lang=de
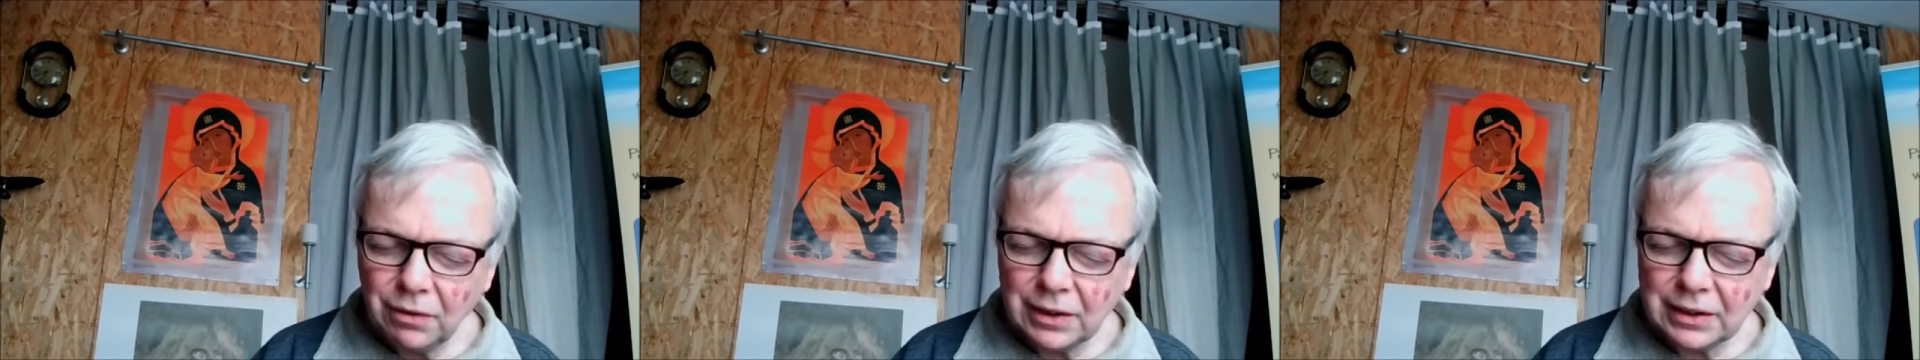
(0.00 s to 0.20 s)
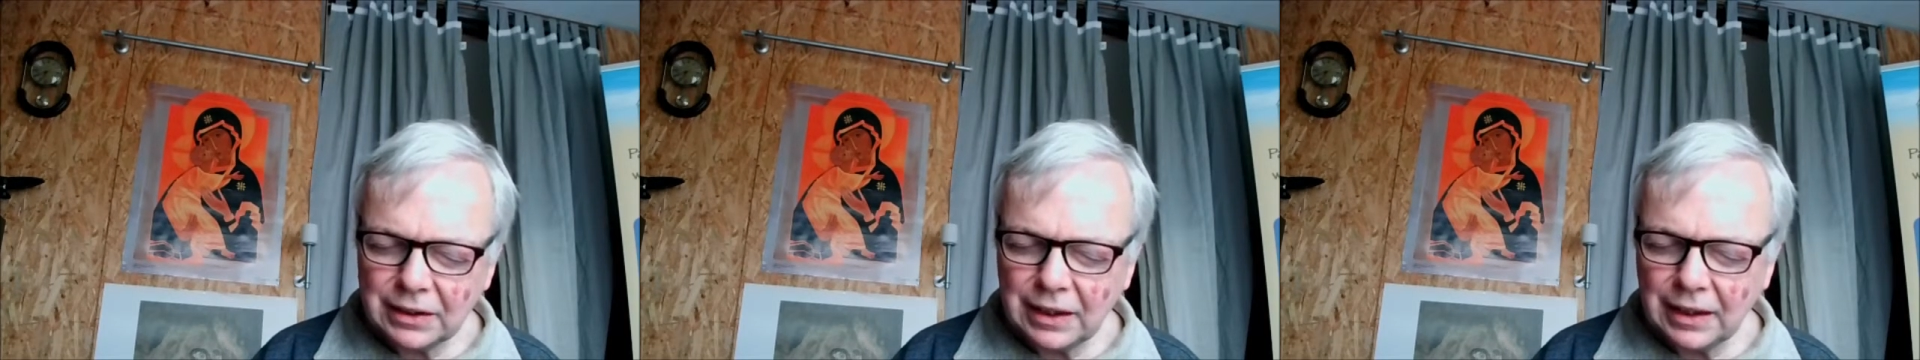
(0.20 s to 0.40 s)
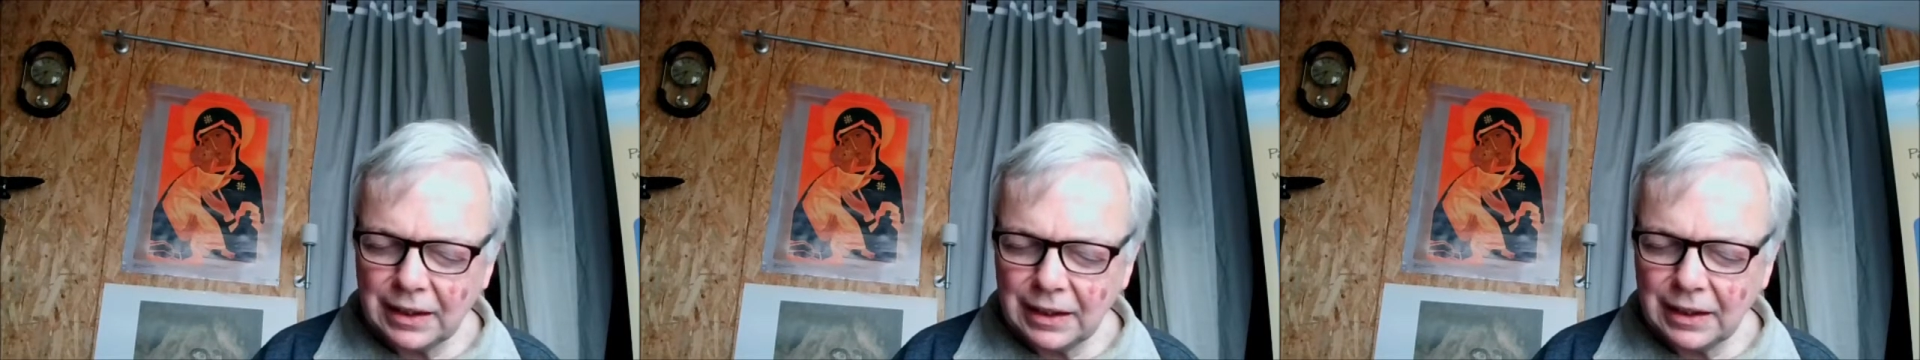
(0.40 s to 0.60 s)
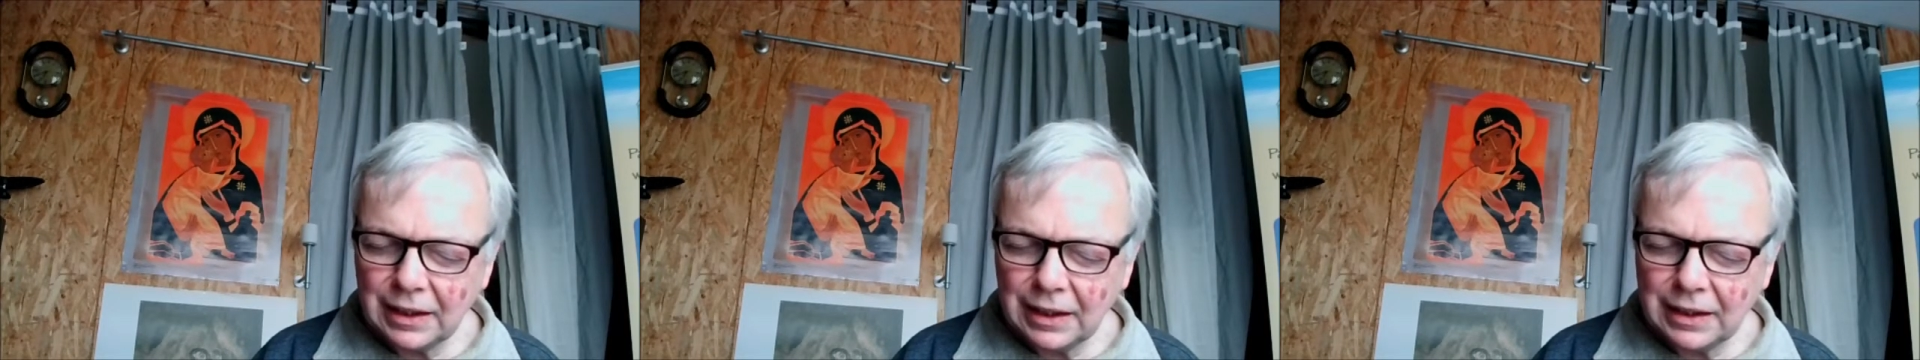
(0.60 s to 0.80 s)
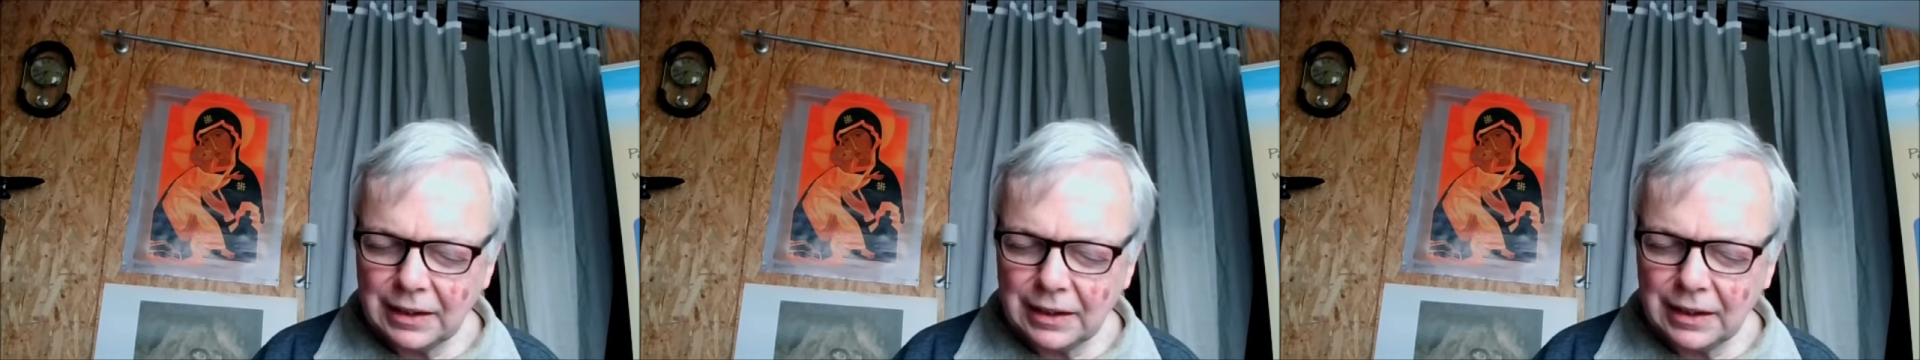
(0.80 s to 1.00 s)
was deine
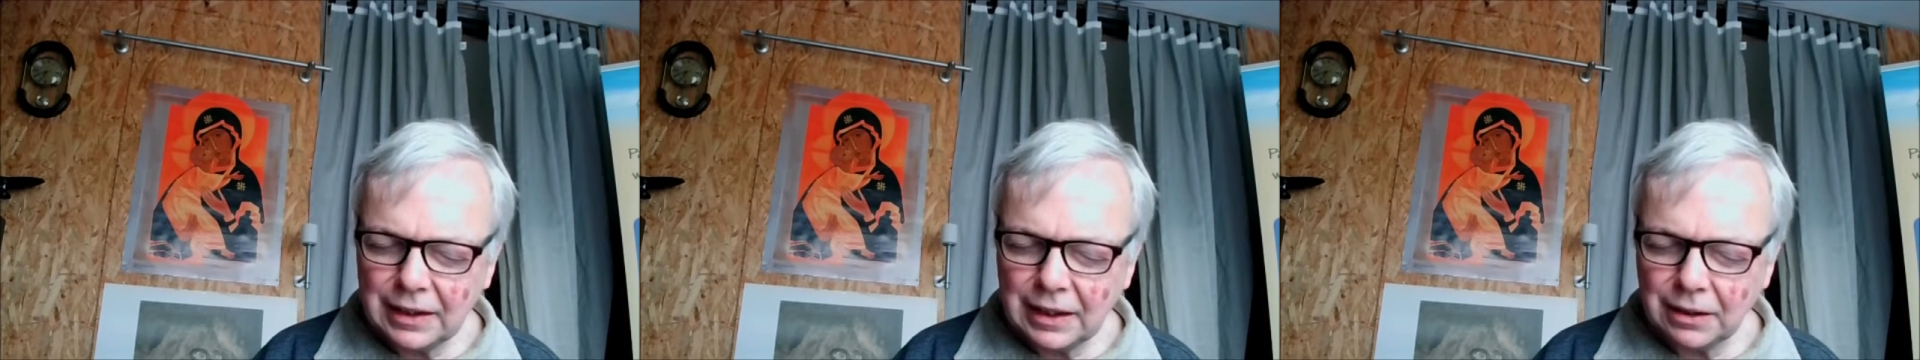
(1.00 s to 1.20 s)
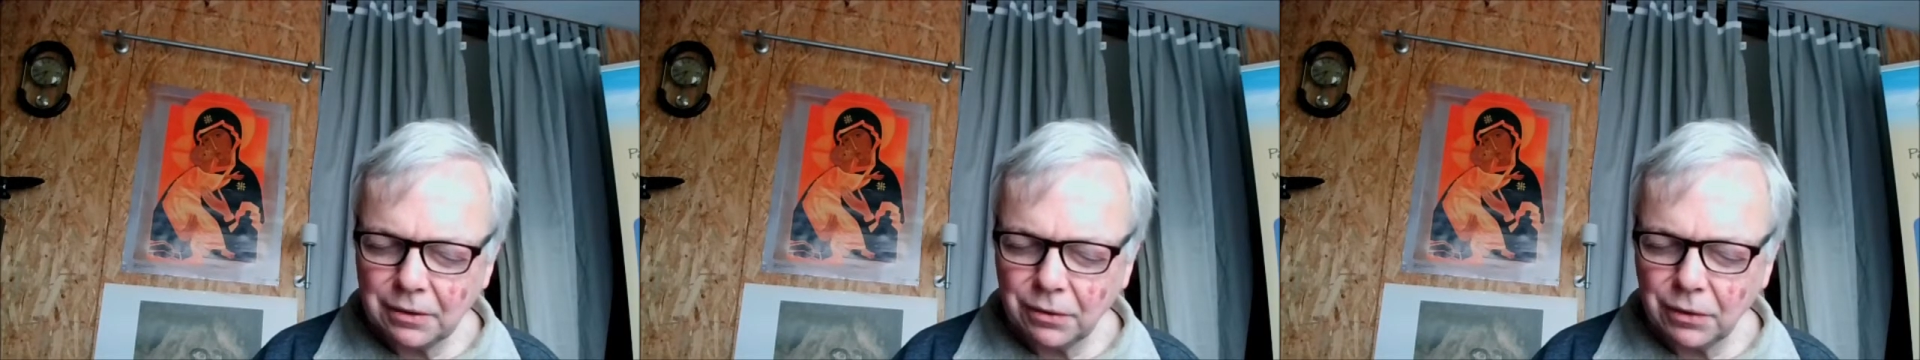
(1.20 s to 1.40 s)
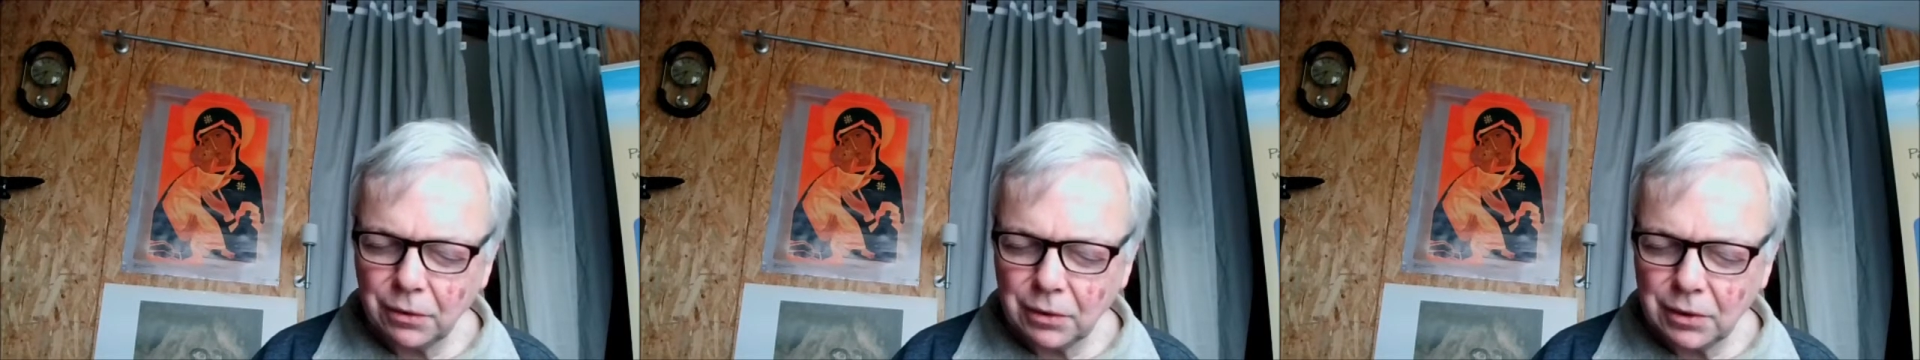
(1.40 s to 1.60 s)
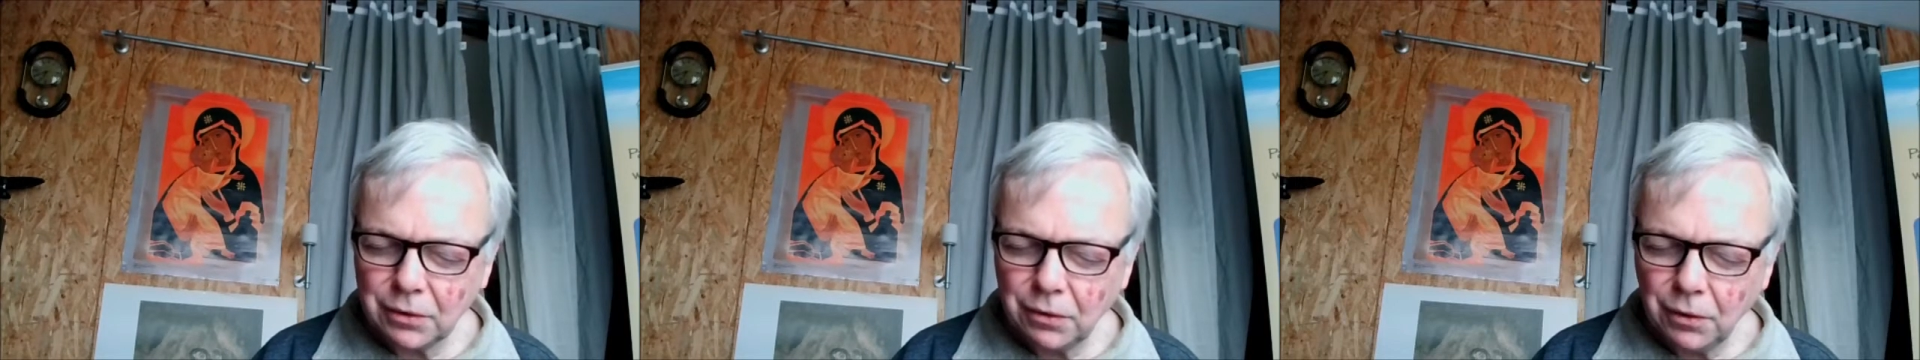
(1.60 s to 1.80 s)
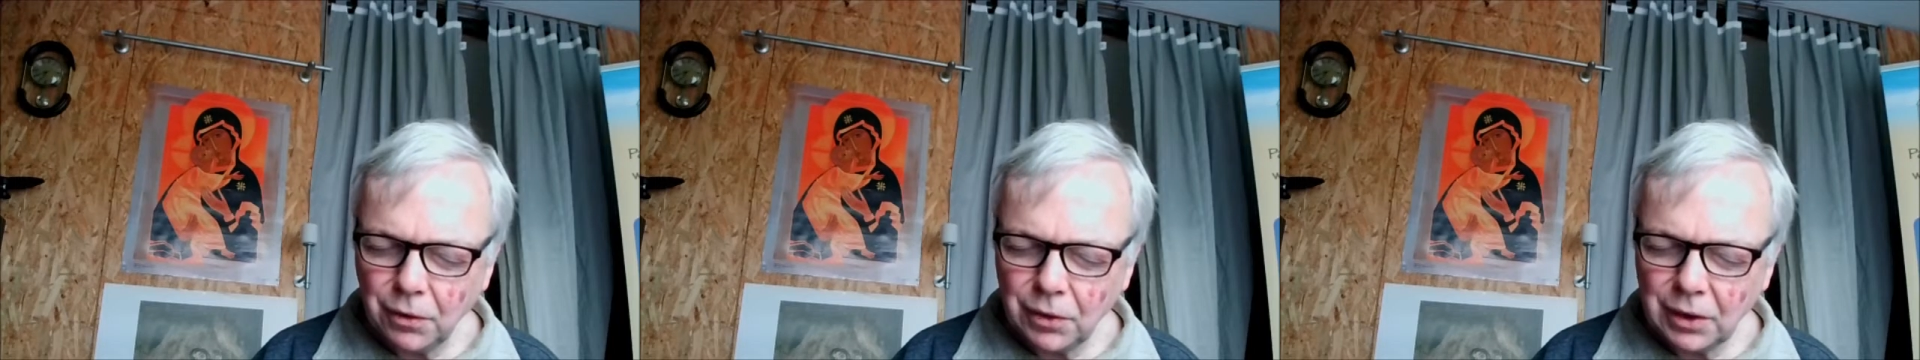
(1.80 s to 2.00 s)
Gerechtigkeit von uns
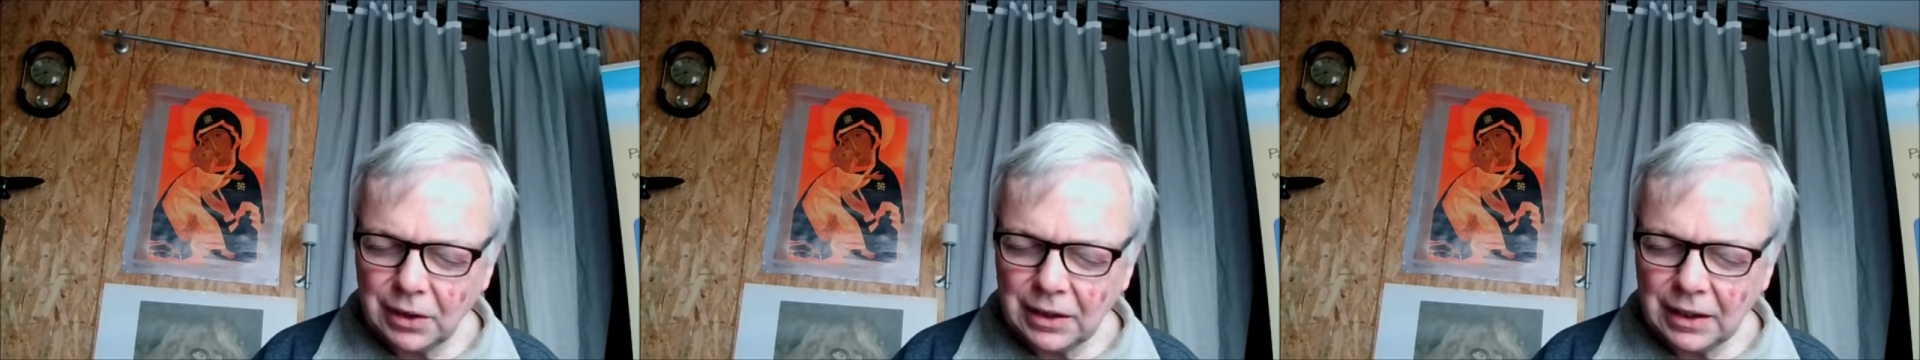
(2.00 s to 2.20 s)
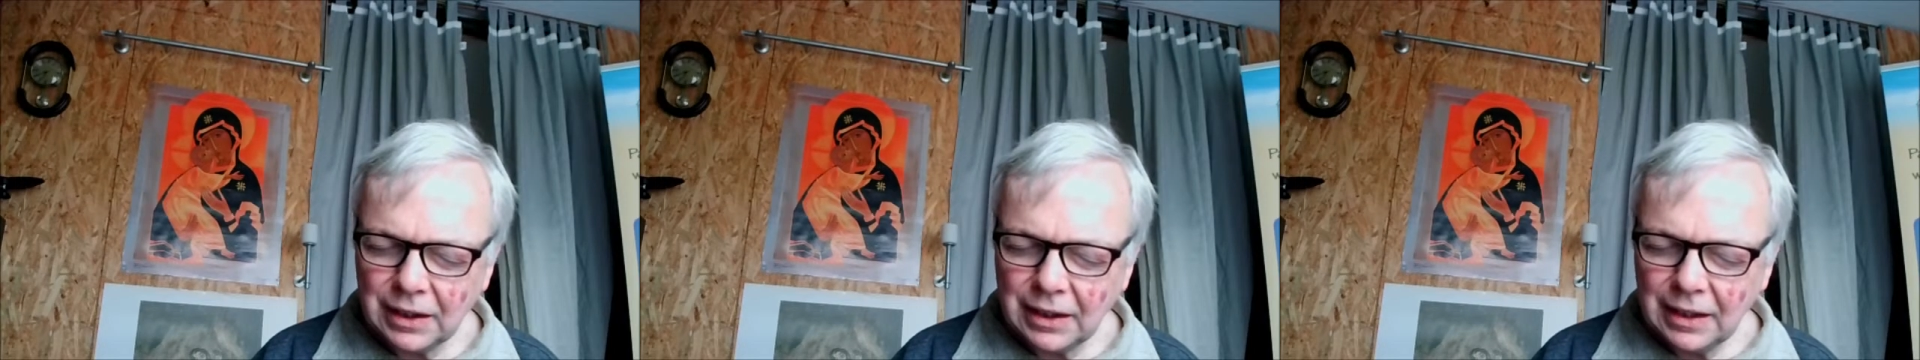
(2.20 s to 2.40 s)
fordert,